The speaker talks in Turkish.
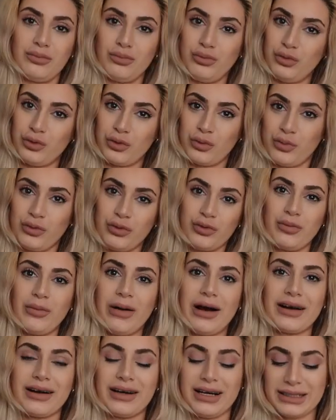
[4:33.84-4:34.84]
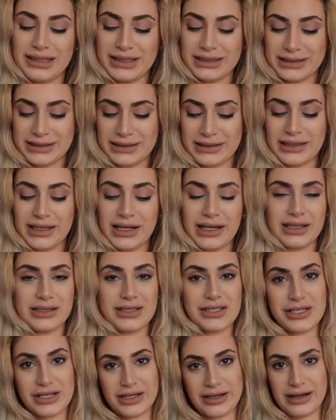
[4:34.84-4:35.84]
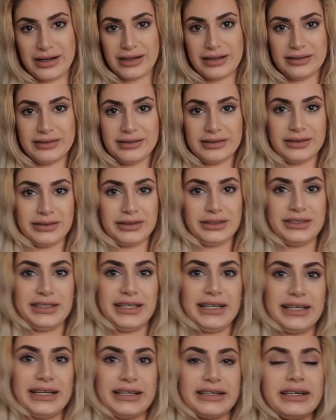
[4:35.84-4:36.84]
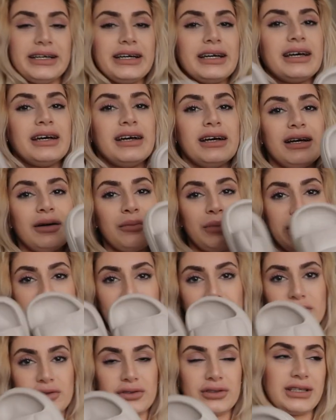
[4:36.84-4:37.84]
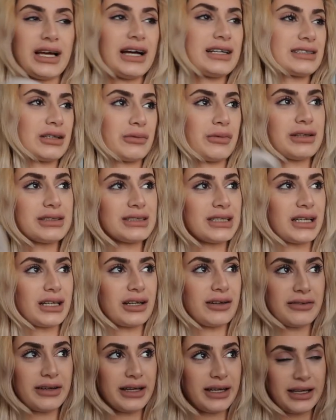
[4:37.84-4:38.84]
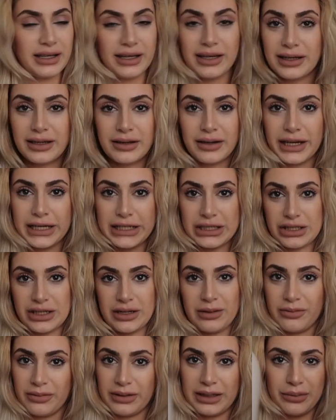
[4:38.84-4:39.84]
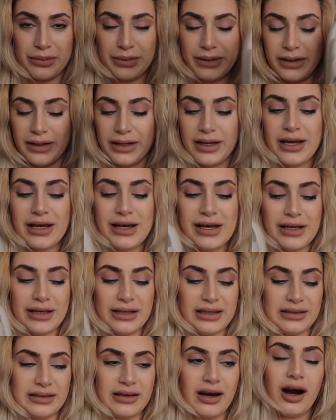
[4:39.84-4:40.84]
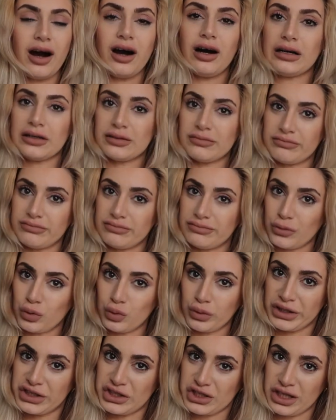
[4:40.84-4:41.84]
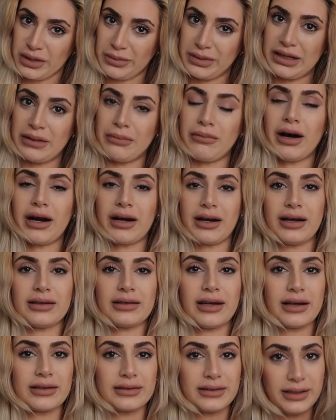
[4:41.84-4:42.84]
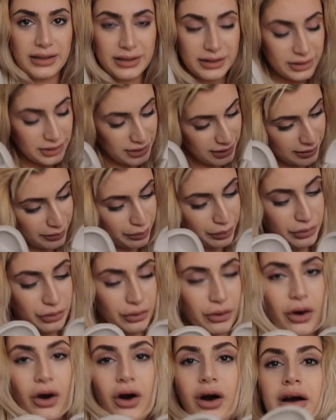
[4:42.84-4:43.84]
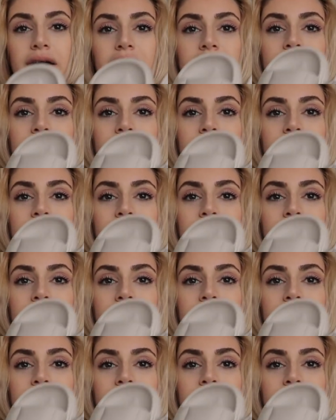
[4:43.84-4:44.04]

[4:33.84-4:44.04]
büyük büyük markaların da çıkardığı şeyleri biliyorsunuz her zaman Zara ve H&M gibi daha ulaşılabilir markalarda yapıyor.